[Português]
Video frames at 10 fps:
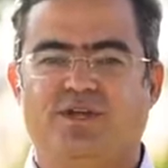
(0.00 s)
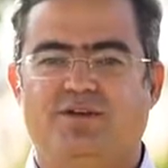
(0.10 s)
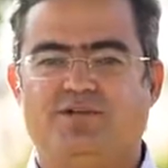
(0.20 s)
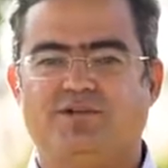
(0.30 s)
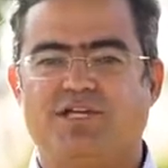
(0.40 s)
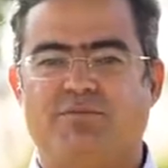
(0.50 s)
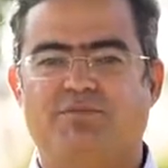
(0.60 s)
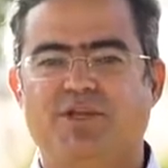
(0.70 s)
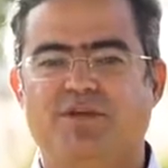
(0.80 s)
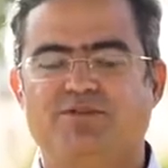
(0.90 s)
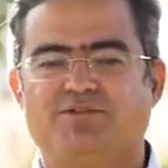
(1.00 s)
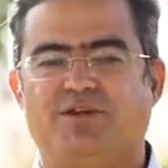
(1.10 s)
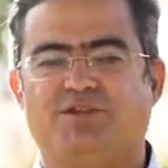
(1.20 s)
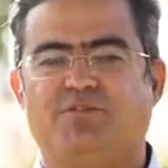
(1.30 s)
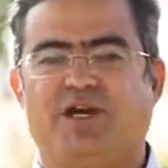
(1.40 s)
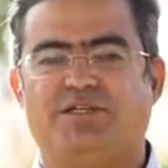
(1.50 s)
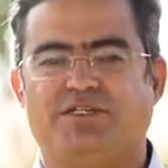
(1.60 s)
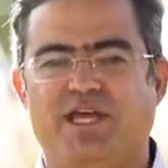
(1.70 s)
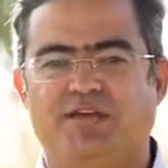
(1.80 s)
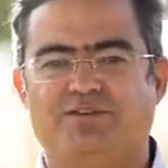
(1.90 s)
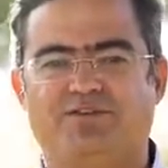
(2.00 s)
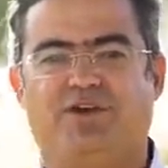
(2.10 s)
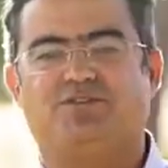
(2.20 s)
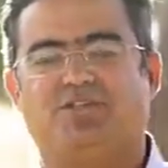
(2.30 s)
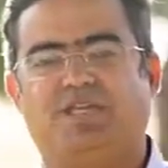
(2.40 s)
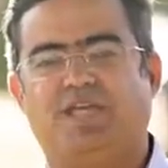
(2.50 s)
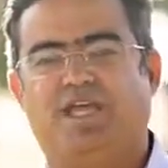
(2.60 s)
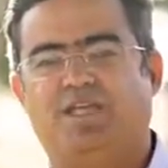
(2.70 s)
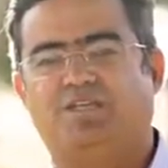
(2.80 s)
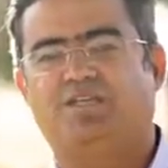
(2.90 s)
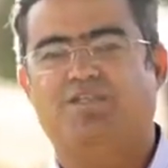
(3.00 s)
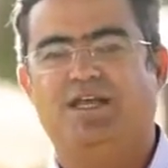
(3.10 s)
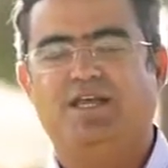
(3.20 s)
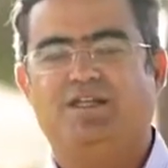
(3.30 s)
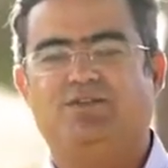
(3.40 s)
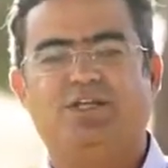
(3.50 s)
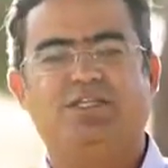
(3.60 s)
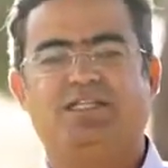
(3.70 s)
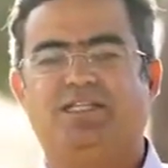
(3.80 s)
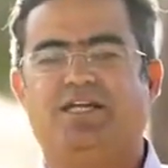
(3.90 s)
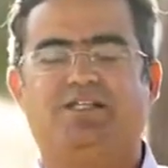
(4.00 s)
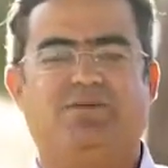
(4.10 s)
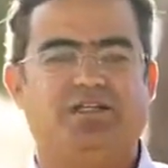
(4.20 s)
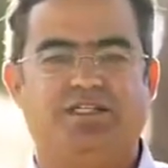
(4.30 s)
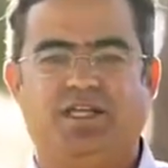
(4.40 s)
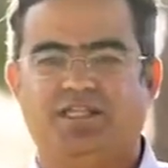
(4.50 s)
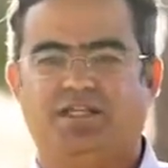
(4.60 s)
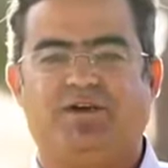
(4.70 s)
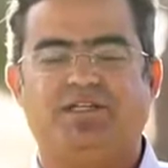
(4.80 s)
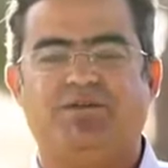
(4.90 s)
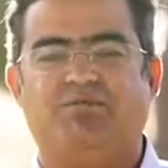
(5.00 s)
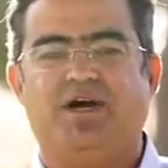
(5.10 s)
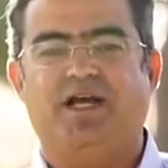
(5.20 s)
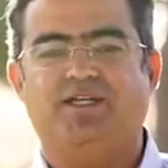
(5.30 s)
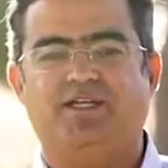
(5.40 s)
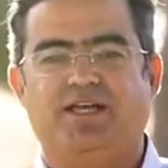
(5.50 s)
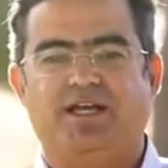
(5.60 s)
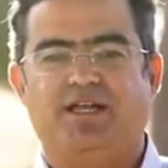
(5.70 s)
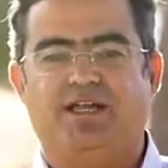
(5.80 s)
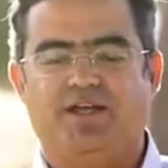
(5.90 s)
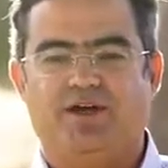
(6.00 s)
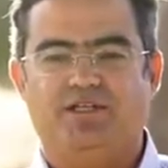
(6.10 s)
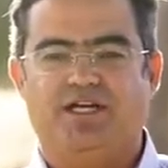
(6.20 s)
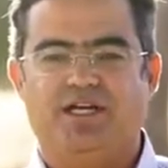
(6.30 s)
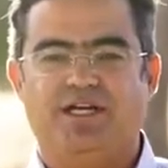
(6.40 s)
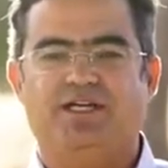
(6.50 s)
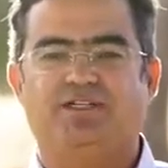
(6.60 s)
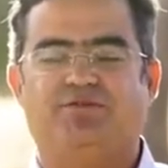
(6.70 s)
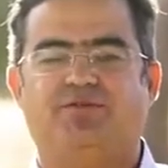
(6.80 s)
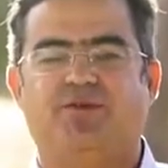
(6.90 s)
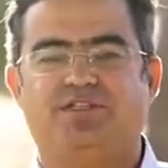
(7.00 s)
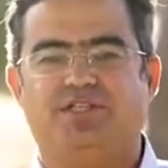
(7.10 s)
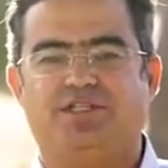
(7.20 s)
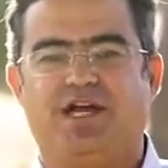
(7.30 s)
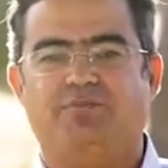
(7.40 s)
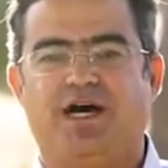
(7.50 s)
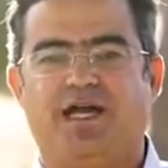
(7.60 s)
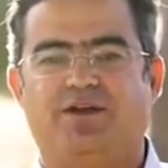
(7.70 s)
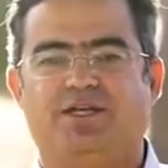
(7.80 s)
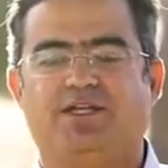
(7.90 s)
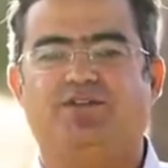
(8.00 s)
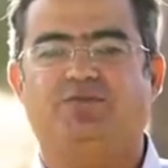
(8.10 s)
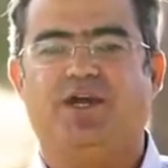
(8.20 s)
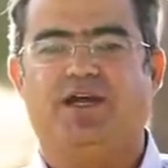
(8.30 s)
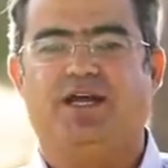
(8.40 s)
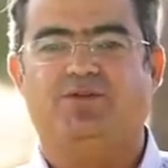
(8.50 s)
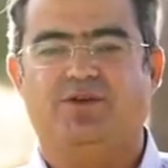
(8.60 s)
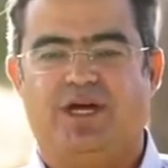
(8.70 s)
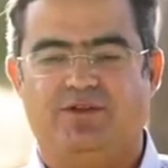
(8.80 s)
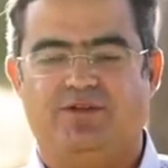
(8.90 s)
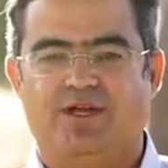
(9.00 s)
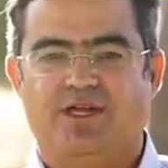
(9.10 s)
Nossos amigos, nossos parceiros, nossos clientes, todas as grandes fazendas que fazem parte da nossa grande força de trabalho aqui dentro do mercado do gado.